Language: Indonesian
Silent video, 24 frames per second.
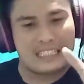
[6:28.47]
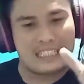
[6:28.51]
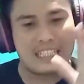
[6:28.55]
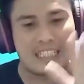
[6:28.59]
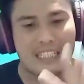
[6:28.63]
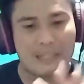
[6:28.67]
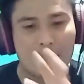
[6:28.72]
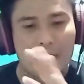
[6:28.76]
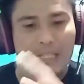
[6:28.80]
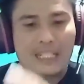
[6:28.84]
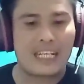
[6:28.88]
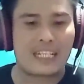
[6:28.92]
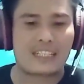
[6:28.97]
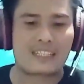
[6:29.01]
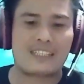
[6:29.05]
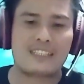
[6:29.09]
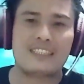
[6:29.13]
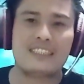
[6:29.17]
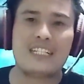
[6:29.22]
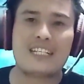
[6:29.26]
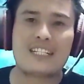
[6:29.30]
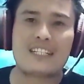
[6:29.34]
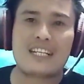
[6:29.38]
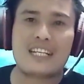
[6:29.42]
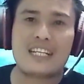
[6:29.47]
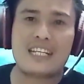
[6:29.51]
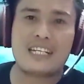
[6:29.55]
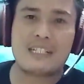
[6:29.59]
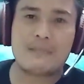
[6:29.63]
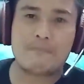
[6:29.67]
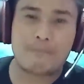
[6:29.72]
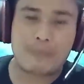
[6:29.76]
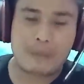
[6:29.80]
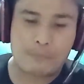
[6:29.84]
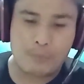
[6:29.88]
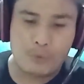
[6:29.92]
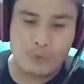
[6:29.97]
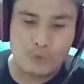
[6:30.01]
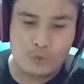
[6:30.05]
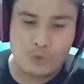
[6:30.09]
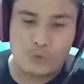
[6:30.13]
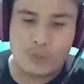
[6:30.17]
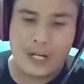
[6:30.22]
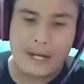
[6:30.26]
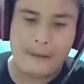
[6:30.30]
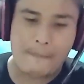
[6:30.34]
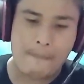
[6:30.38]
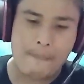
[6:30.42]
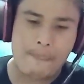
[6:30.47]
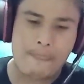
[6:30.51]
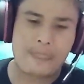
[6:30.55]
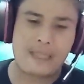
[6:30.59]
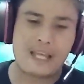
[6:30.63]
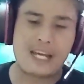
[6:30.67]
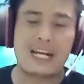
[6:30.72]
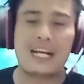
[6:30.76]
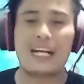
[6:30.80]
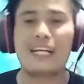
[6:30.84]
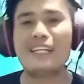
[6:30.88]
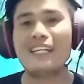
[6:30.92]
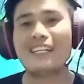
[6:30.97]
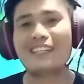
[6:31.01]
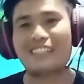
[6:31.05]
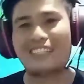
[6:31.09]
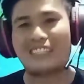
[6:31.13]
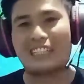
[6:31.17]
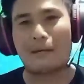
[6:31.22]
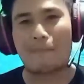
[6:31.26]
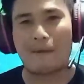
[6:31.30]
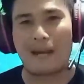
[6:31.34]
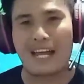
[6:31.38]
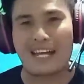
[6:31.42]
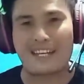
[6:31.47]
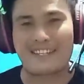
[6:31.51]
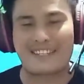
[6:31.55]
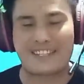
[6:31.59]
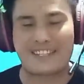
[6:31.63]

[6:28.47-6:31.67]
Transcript: Kita melihat Yesaya 42 ayat 13.